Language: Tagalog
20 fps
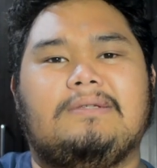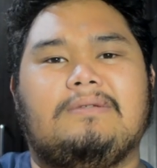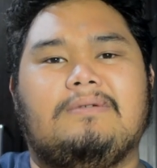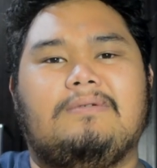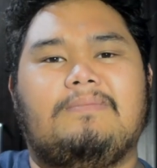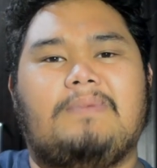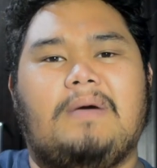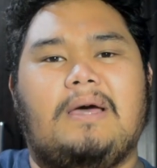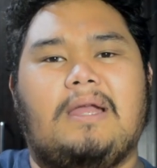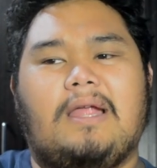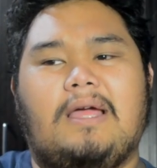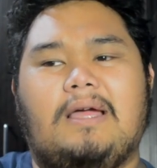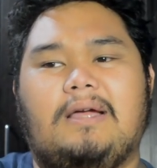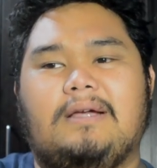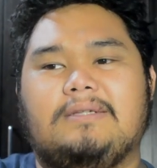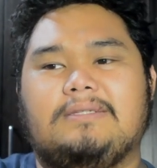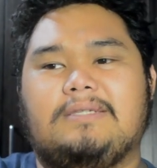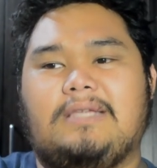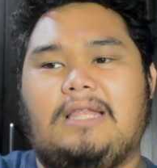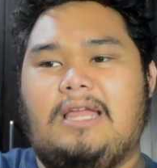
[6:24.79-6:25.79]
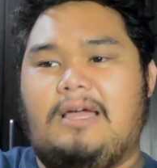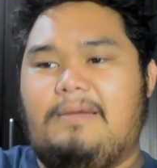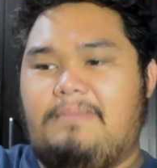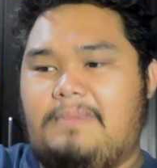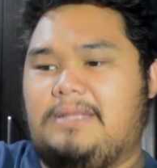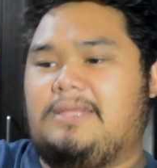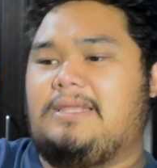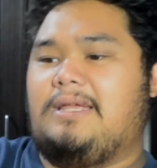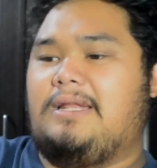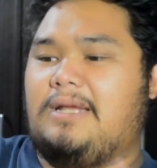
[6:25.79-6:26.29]
So parang
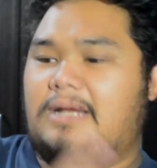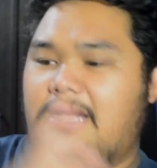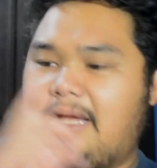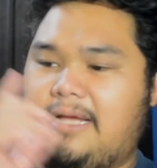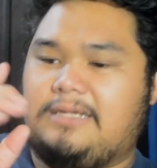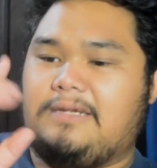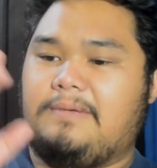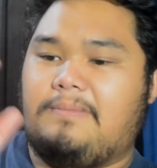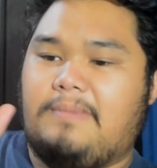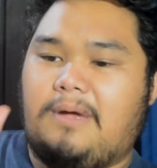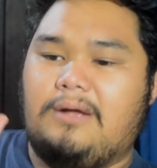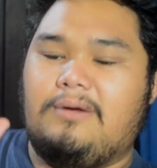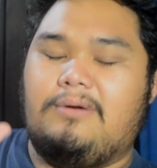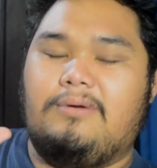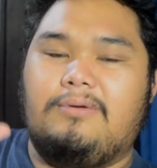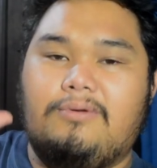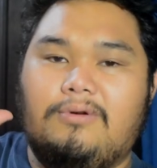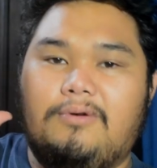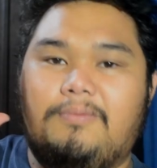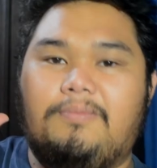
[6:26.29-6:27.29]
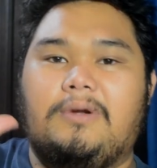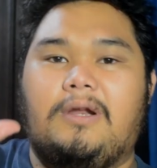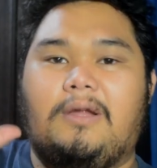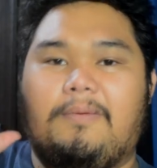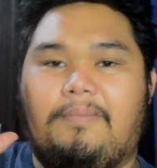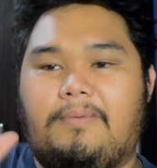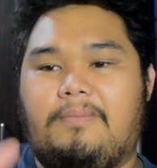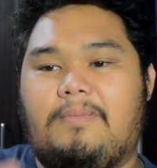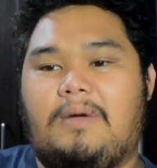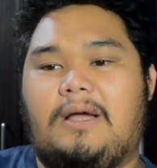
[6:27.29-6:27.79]
salamat talaga sa bagong grupo na
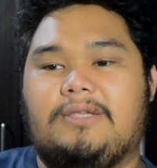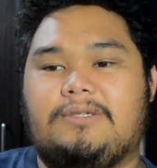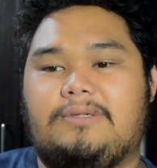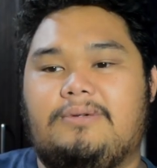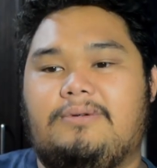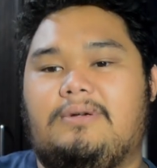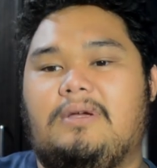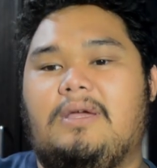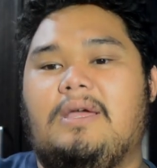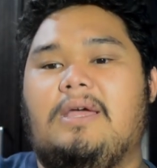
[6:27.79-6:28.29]
pumasok.